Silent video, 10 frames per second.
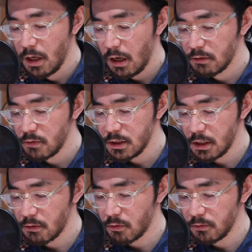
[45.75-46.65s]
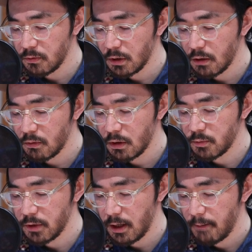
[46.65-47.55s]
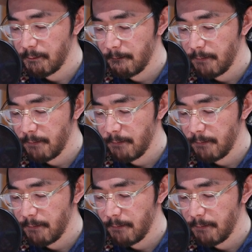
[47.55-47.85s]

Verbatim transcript: あの以前この音楽コラムで